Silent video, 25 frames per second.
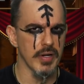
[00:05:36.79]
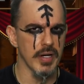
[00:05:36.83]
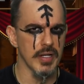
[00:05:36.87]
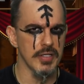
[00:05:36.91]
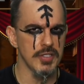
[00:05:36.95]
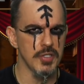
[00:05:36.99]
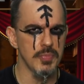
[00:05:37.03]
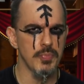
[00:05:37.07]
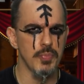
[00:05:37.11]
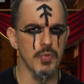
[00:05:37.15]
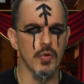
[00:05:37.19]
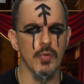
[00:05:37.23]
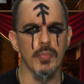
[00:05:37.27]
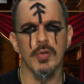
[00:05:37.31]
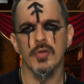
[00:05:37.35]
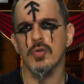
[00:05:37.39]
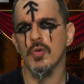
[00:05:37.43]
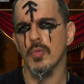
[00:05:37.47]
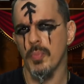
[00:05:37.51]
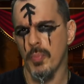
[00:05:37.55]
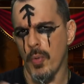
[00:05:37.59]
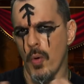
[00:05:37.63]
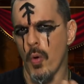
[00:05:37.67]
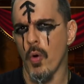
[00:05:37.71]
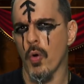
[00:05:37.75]
grande
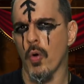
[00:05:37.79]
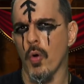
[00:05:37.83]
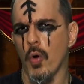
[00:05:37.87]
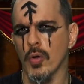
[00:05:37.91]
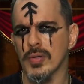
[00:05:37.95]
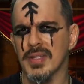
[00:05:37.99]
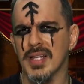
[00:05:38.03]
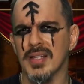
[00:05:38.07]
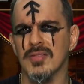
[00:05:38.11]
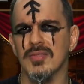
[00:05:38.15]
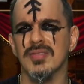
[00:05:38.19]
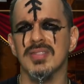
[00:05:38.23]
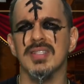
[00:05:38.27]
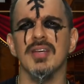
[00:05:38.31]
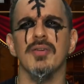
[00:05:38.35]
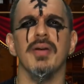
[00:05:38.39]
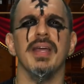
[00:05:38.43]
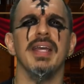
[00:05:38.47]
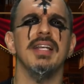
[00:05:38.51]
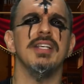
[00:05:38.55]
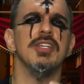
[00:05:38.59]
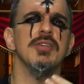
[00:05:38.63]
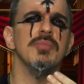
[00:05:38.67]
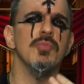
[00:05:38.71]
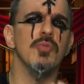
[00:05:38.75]
público por conta do seu
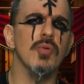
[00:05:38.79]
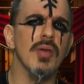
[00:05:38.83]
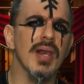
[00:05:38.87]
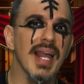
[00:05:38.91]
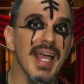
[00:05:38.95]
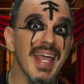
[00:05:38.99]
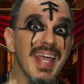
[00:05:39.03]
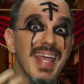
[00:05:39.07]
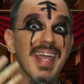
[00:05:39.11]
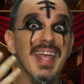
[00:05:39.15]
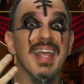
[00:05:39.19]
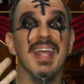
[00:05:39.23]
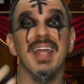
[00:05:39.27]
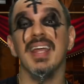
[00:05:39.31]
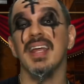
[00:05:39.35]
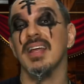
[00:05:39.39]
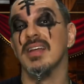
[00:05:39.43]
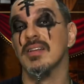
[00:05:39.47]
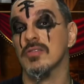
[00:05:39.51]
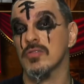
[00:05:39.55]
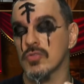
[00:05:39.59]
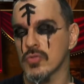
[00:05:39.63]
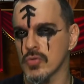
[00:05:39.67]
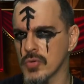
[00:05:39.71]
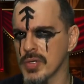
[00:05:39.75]
ritmo
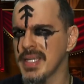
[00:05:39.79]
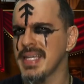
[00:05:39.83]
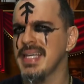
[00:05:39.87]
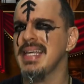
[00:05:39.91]
lento